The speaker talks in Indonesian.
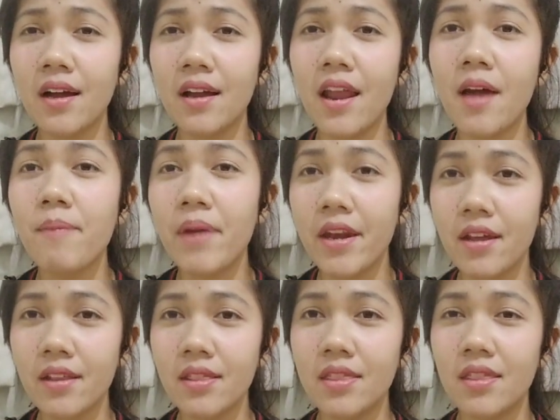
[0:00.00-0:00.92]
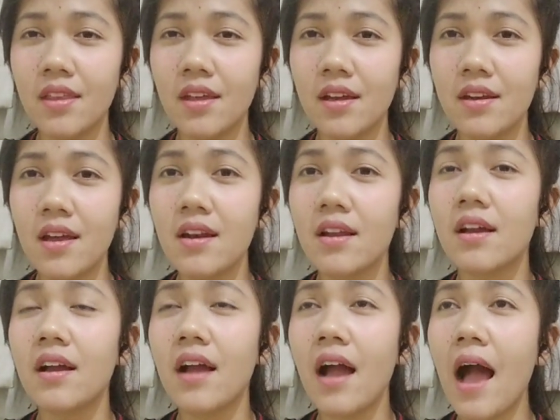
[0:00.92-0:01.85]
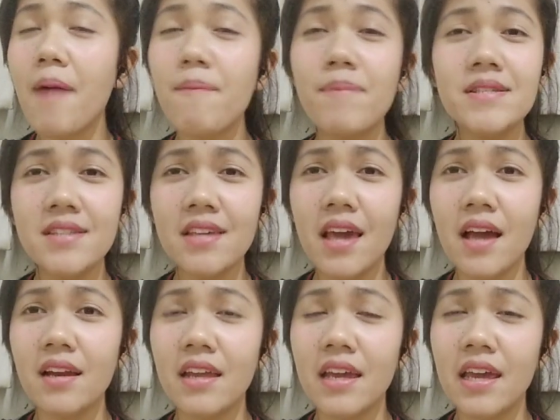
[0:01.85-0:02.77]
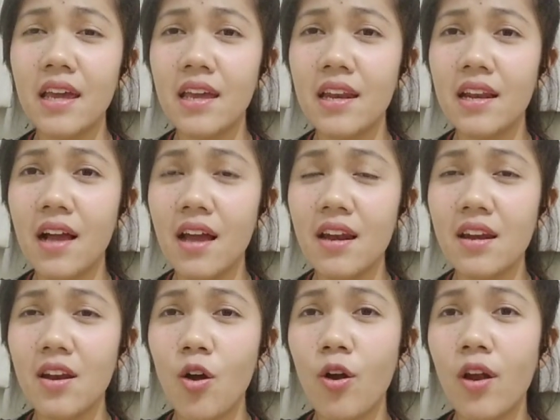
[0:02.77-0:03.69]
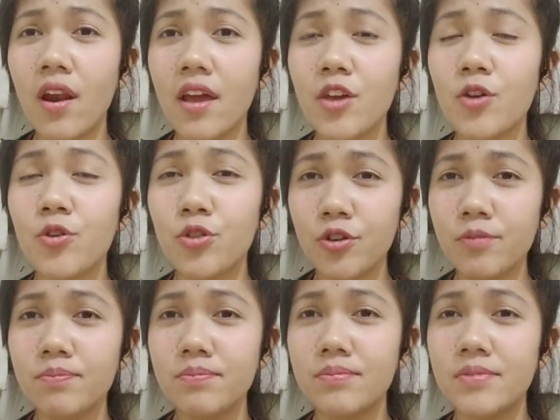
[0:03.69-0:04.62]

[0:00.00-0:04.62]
kena banded dan apa sih yang diinginkan oleh YouTube